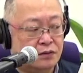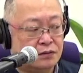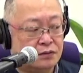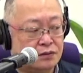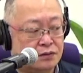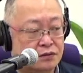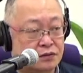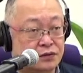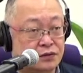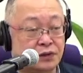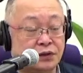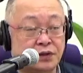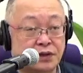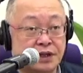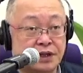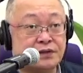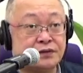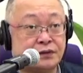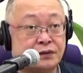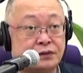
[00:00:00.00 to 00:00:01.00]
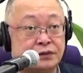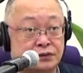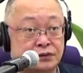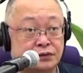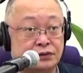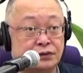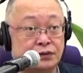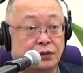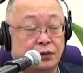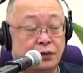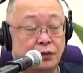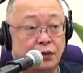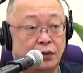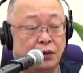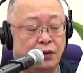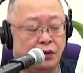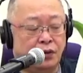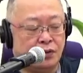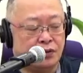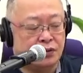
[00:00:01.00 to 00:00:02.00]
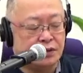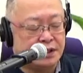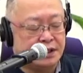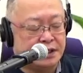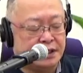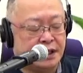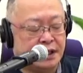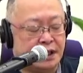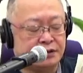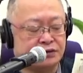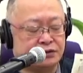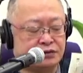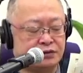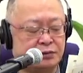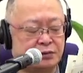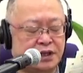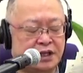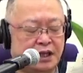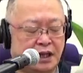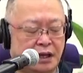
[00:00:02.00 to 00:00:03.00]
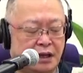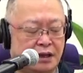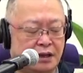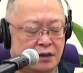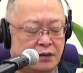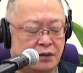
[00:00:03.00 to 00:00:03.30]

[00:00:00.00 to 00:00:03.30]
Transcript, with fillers: そのリスクを軽く見て、